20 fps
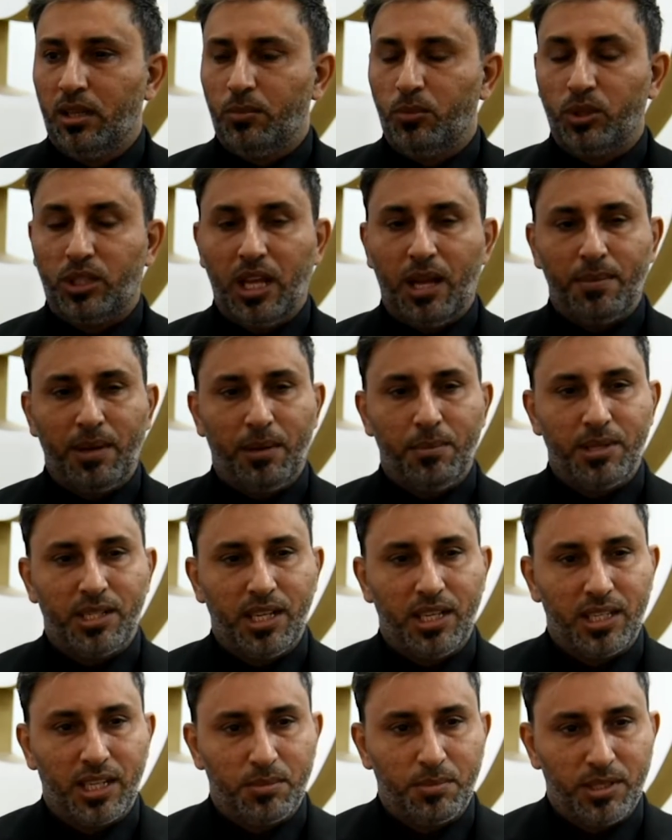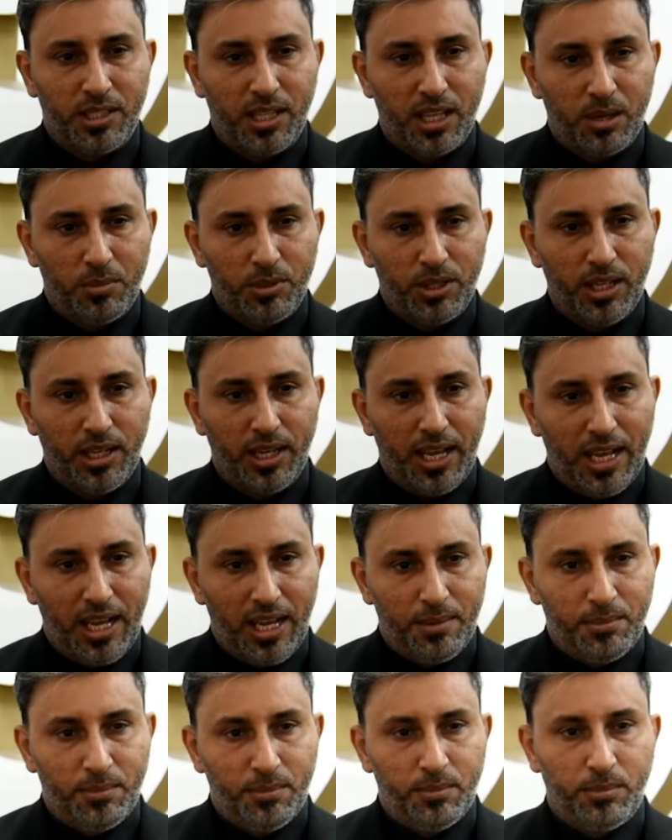متابعة من السيد رئيس مجلس الإدارة المدير
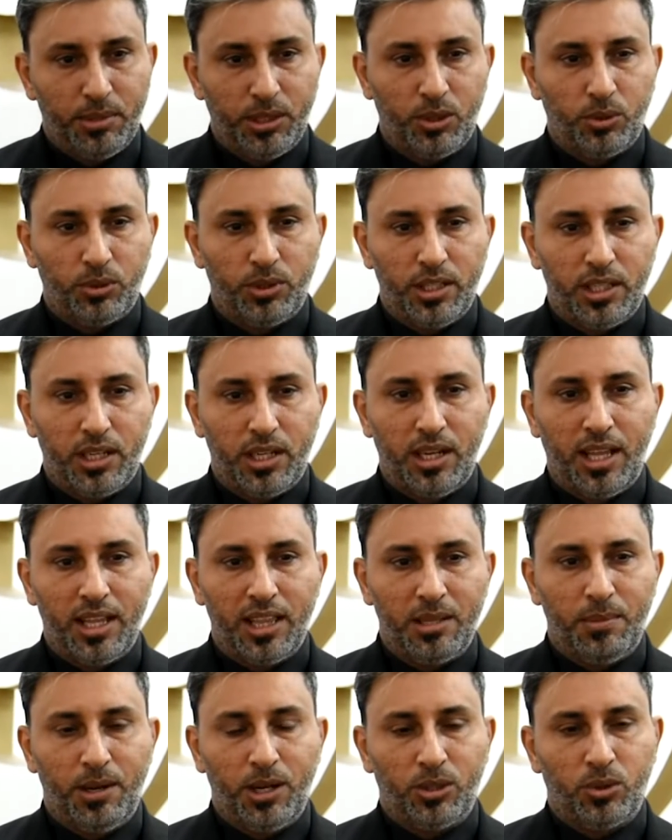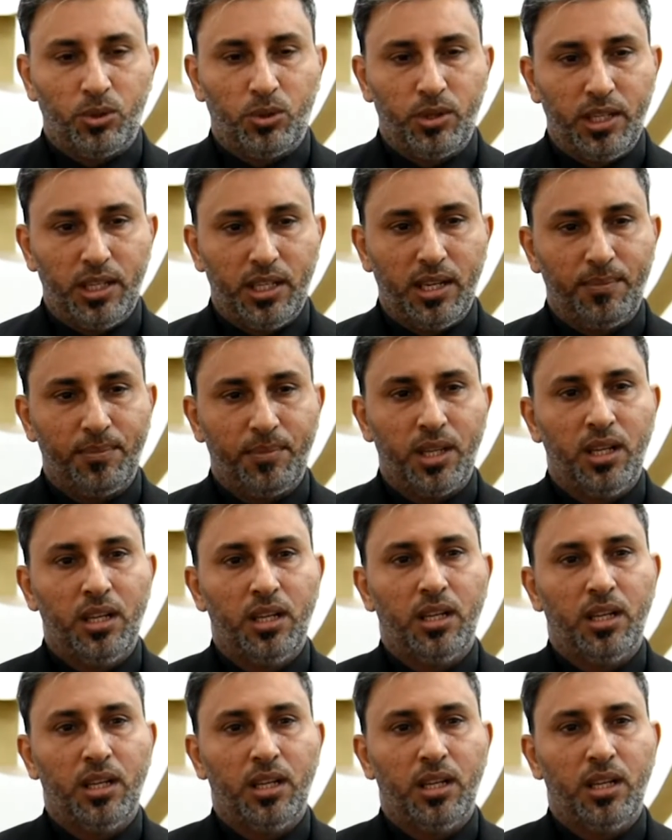العام بتوطير الأنظمة الإلكترونية